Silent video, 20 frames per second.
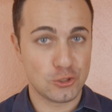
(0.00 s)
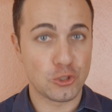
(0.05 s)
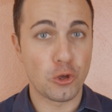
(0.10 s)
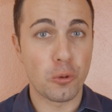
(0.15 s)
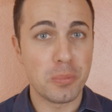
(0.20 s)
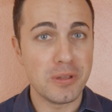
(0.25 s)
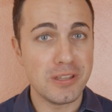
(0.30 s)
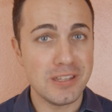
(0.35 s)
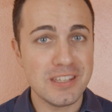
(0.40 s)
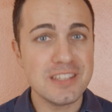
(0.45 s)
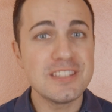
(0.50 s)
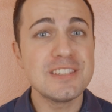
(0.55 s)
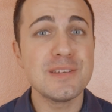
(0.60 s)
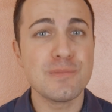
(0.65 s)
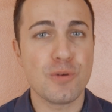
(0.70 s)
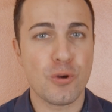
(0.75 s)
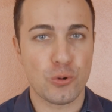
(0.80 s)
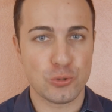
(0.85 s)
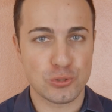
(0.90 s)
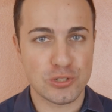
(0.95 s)
So
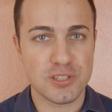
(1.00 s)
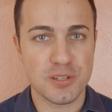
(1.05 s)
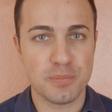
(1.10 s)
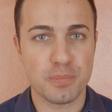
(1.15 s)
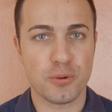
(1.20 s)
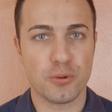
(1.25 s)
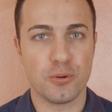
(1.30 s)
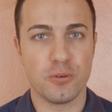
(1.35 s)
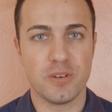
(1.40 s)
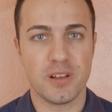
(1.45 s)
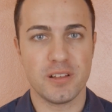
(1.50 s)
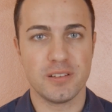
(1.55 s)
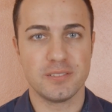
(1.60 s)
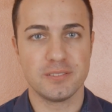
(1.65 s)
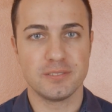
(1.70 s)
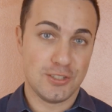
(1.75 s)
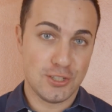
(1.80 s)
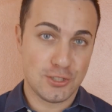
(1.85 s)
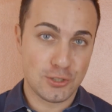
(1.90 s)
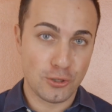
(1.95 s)
benissimo cosa si prova.
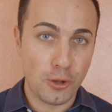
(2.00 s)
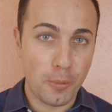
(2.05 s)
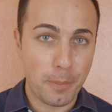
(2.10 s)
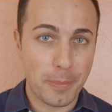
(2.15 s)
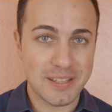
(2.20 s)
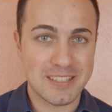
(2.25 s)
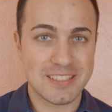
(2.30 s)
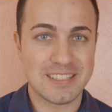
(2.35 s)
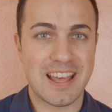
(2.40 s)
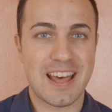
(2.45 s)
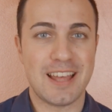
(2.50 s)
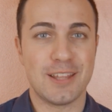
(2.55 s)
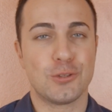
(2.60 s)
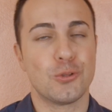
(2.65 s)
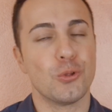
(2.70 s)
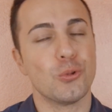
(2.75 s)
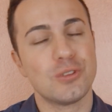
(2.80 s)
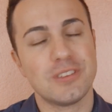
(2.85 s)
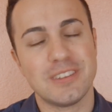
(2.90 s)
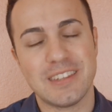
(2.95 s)
Ci sono
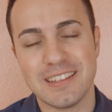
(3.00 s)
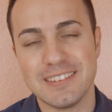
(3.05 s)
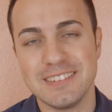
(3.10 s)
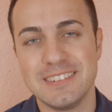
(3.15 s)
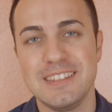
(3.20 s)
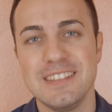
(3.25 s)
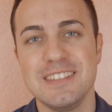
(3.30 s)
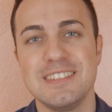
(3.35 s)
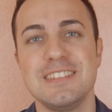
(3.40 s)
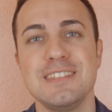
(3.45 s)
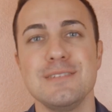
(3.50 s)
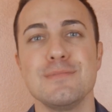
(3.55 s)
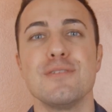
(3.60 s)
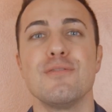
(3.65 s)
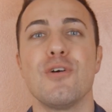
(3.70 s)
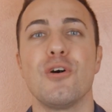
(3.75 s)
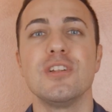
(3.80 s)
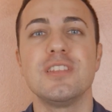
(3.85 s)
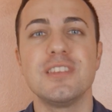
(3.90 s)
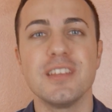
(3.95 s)
passato tantissime
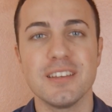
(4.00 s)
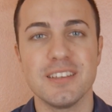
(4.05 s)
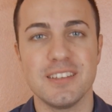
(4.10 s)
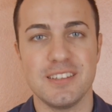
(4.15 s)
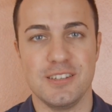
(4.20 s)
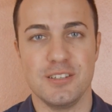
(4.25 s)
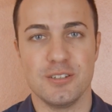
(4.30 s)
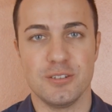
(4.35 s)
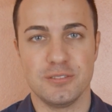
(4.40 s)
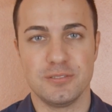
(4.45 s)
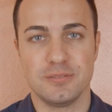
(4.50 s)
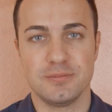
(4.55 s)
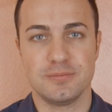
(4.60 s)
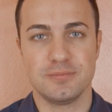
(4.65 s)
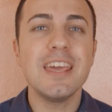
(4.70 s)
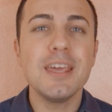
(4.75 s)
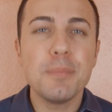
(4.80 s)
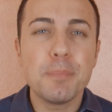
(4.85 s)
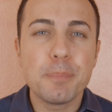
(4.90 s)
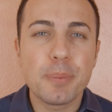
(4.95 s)
volte anch'io.
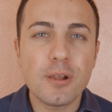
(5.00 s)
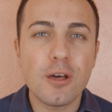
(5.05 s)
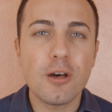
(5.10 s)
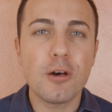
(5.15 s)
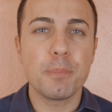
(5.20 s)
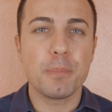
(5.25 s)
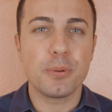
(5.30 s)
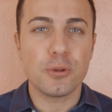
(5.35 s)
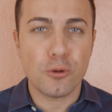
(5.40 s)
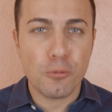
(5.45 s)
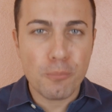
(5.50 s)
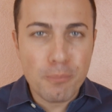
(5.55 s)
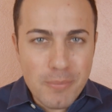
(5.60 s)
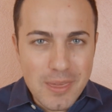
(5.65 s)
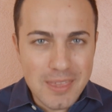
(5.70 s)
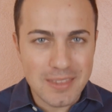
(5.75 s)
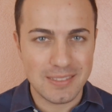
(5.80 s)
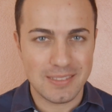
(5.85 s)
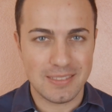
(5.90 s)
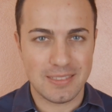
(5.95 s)
E proprio
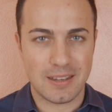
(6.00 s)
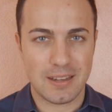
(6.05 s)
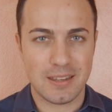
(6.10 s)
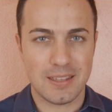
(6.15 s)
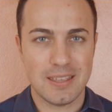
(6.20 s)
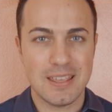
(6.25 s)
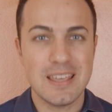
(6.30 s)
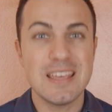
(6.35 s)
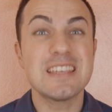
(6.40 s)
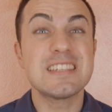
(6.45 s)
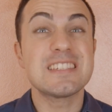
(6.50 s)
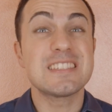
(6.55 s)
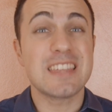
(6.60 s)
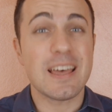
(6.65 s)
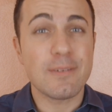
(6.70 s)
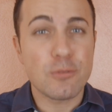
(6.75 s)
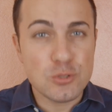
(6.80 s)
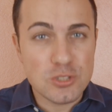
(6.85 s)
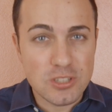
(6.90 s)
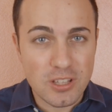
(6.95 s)
mentre
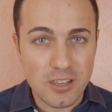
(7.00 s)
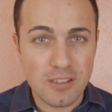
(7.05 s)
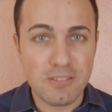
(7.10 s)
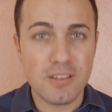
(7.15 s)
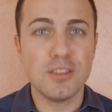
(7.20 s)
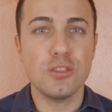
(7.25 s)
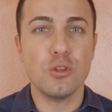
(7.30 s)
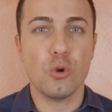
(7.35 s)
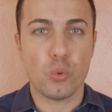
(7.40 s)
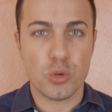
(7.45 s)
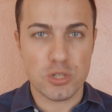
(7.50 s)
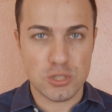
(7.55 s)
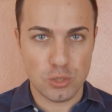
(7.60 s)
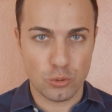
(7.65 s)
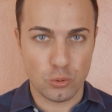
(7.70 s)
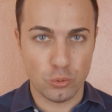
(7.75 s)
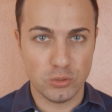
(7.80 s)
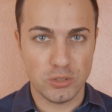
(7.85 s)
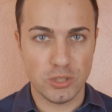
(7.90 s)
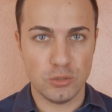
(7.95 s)
stavo scrivendo questo
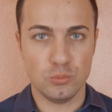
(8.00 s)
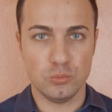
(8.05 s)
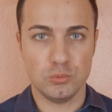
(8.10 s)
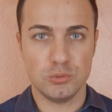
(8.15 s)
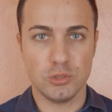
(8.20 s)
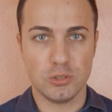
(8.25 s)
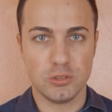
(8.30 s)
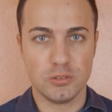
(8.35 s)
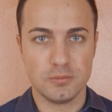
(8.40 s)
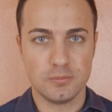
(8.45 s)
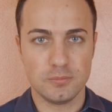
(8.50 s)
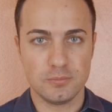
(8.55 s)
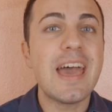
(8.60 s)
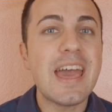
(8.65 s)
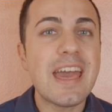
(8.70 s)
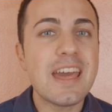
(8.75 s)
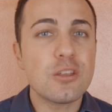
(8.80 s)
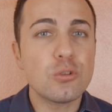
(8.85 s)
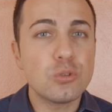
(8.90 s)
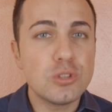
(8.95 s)
contenuto,
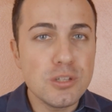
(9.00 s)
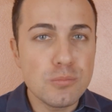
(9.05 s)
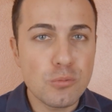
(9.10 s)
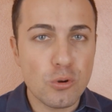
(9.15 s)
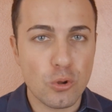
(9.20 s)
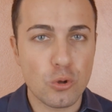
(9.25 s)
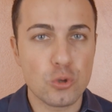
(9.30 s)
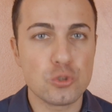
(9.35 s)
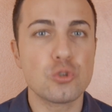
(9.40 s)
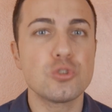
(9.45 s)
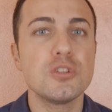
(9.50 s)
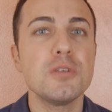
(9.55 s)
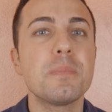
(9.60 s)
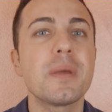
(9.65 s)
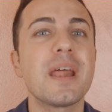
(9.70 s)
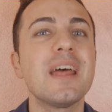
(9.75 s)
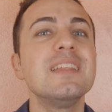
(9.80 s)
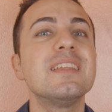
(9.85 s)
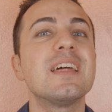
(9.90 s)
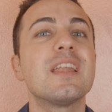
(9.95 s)
ero timoroso di
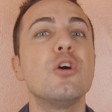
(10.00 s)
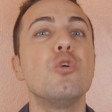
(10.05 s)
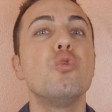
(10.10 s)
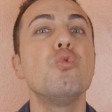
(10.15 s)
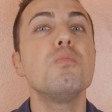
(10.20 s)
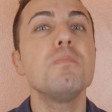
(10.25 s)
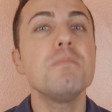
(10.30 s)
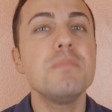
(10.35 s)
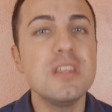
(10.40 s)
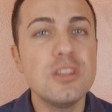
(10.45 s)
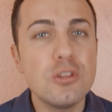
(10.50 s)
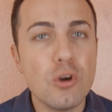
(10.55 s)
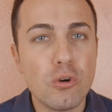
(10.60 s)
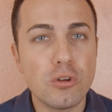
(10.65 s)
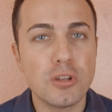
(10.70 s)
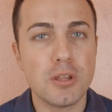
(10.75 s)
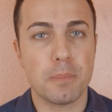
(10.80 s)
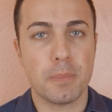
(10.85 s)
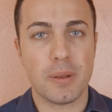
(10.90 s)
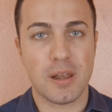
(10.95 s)
prendere un
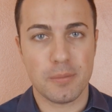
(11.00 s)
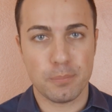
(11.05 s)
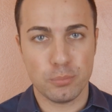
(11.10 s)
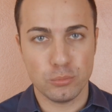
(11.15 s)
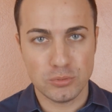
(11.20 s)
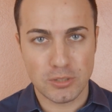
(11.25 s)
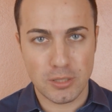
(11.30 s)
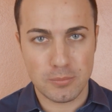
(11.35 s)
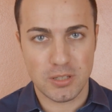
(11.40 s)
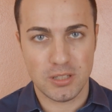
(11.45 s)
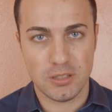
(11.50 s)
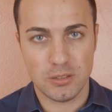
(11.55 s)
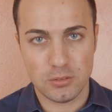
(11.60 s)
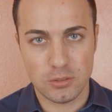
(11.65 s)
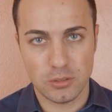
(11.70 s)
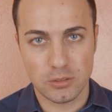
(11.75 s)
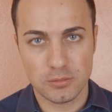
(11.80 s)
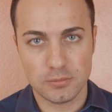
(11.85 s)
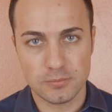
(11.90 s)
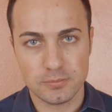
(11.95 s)
bidone per
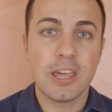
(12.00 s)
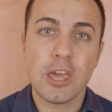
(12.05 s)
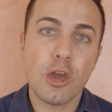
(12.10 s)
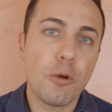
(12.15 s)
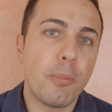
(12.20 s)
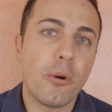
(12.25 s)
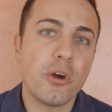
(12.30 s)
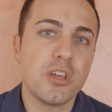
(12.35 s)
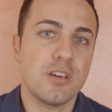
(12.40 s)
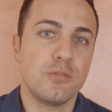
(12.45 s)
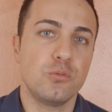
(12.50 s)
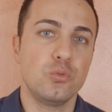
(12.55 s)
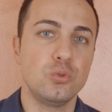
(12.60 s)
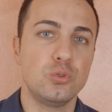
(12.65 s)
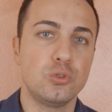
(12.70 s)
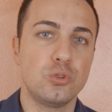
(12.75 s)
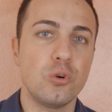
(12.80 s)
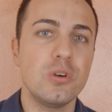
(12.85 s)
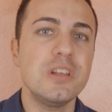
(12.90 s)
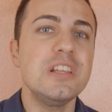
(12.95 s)
l'appuntamento che ho poi
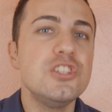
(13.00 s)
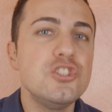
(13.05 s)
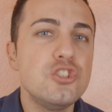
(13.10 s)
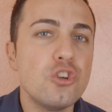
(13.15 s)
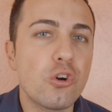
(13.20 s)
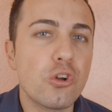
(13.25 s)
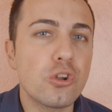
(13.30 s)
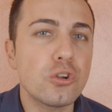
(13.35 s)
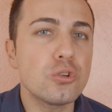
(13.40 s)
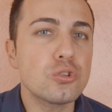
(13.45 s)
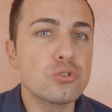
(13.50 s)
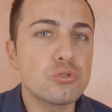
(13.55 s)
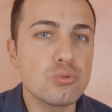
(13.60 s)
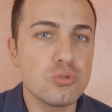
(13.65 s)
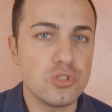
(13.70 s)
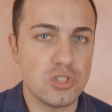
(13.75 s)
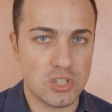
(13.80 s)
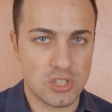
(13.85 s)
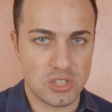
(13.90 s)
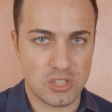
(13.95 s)
avuto il giorno
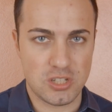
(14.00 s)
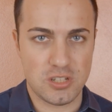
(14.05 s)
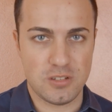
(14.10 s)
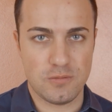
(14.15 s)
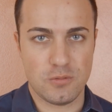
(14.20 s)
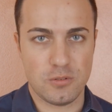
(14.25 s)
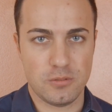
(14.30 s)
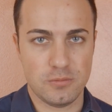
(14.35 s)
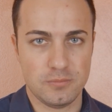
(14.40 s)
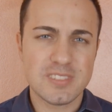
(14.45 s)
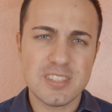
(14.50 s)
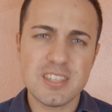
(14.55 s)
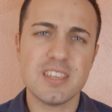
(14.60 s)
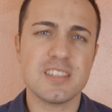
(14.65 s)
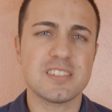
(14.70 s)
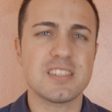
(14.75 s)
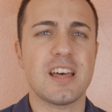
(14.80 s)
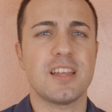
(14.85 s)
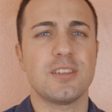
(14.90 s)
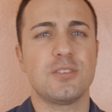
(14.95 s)
successivo. Sì,
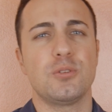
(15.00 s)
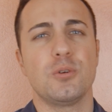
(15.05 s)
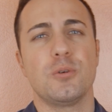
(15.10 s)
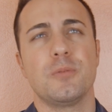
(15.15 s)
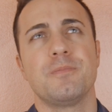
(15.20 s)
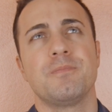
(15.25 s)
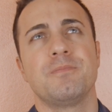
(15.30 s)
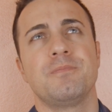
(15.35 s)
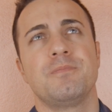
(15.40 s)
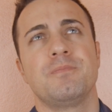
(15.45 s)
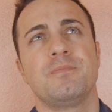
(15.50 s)
esatto.